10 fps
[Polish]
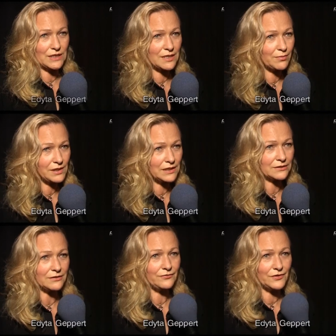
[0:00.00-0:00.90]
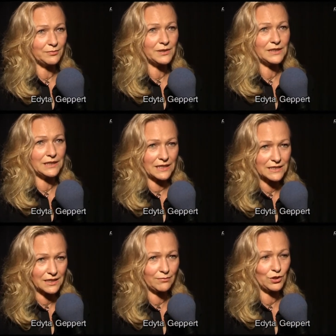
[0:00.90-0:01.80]
Jestem klientką firmy,
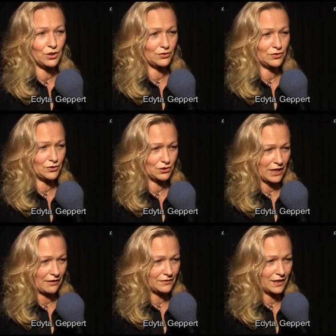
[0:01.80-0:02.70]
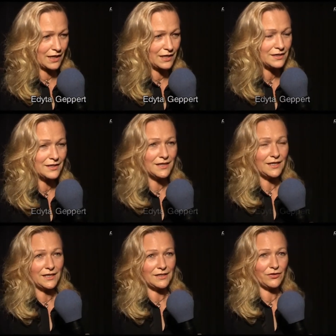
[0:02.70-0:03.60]
jestem i to od dość dawna.
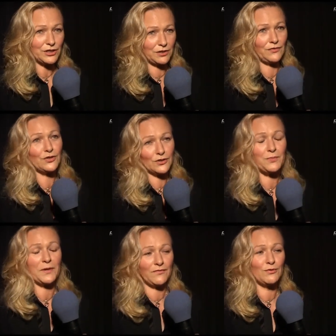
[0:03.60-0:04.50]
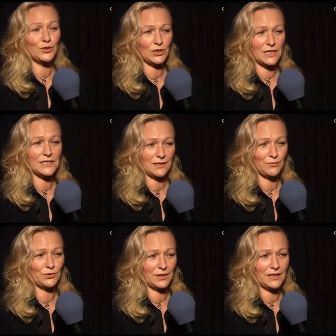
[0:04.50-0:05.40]
I właściwie to sprawiło, że
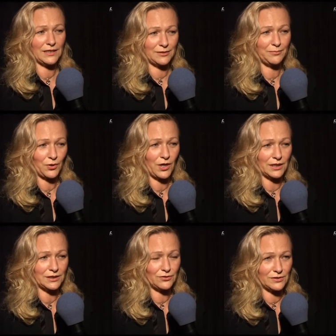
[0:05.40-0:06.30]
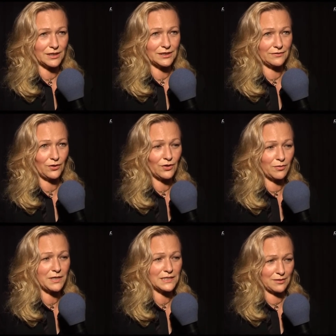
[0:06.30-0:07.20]
jestem tutaj na tym pokazie, to znaczy
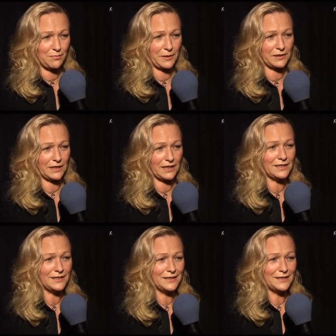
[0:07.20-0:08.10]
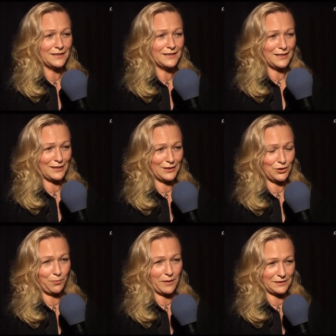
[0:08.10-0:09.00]
ogromna sympatia
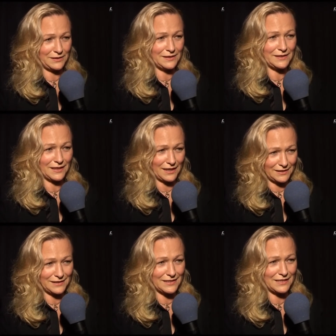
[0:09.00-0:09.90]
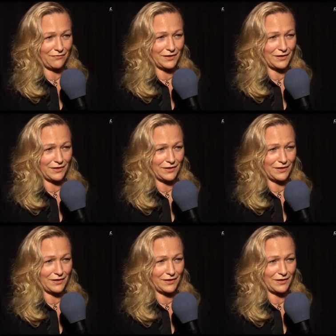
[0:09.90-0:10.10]
e, do pani Haliny